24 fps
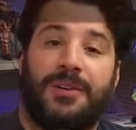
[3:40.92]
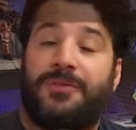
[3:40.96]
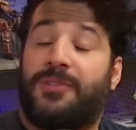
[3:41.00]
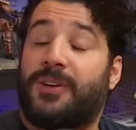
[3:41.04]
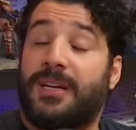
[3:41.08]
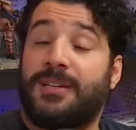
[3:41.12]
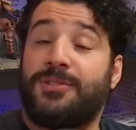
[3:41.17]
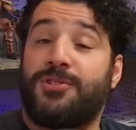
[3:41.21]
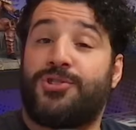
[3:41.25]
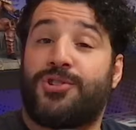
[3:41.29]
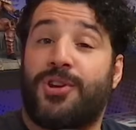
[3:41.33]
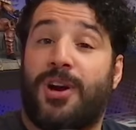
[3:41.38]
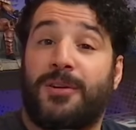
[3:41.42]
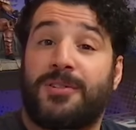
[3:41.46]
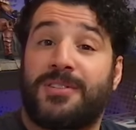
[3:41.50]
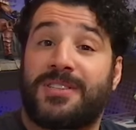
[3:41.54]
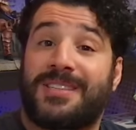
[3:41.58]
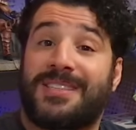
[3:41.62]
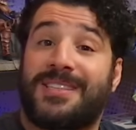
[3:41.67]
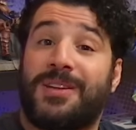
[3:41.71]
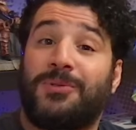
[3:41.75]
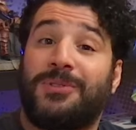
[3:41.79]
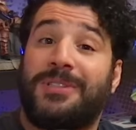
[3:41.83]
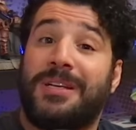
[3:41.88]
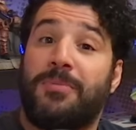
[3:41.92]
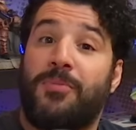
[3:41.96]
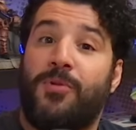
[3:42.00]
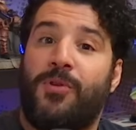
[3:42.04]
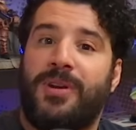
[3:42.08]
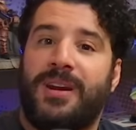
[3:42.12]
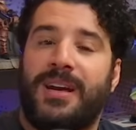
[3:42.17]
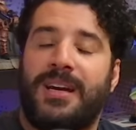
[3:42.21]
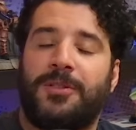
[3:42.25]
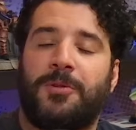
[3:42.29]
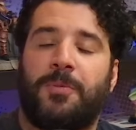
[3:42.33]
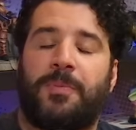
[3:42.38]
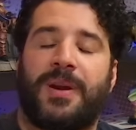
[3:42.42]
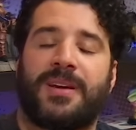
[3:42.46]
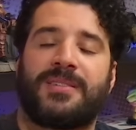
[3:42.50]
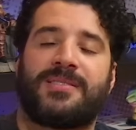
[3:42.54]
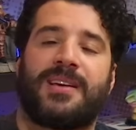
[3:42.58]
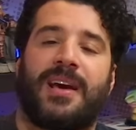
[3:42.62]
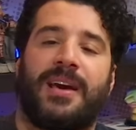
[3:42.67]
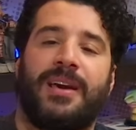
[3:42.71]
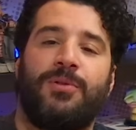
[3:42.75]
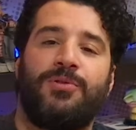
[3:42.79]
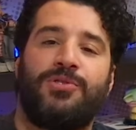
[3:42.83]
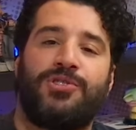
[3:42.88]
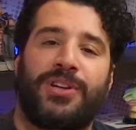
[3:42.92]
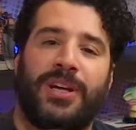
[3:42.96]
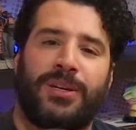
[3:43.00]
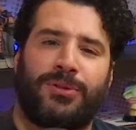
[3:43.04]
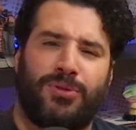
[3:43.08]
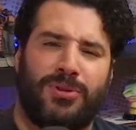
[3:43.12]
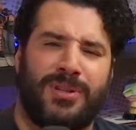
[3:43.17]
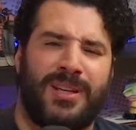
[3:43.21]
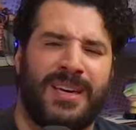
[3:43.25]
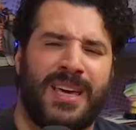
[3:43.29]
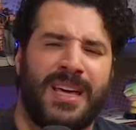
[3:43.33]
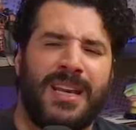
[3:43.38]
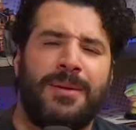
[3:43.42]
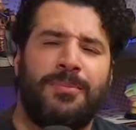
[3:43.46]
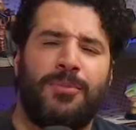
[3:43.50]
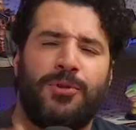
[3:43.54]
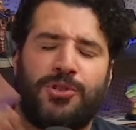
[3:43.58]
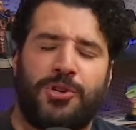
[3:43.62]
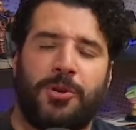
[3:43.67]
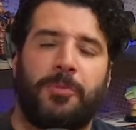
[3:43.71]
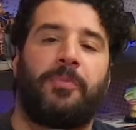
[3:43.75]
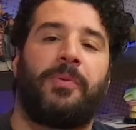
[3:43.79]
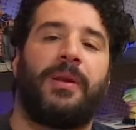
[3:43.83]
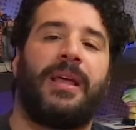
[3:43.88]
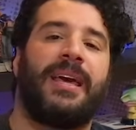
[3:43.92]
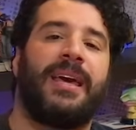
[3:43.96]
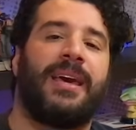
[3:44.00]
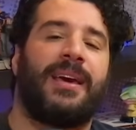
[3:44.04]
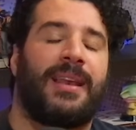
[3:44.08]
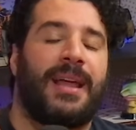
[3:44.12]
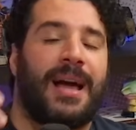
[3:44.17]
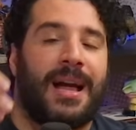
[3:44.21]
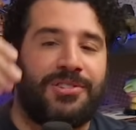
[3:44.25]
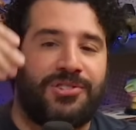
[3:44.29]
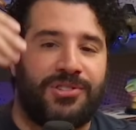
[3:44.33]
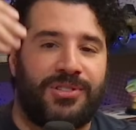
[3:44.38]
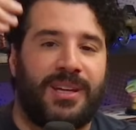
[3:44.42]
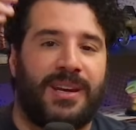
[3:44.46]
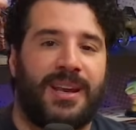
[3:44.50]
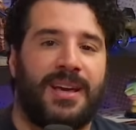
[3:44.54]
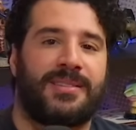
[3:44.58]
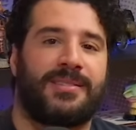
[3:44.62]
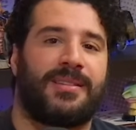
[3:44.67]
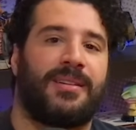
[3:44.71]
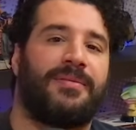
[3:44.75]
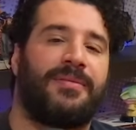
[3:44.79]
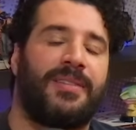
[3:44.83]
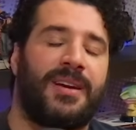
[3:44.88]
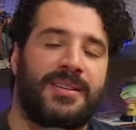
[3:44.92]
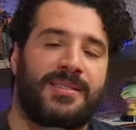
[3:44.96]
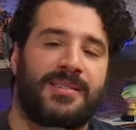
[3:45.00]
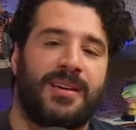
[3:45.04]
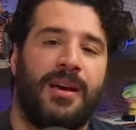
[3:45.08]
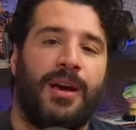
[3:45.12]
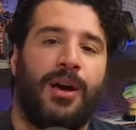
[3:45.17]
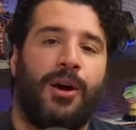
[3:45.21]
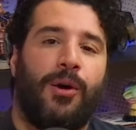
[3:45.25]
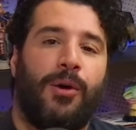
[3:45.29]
falando de jogos que estão demorando para sair, o diretor daquele multiplayer lá de The Last of Us,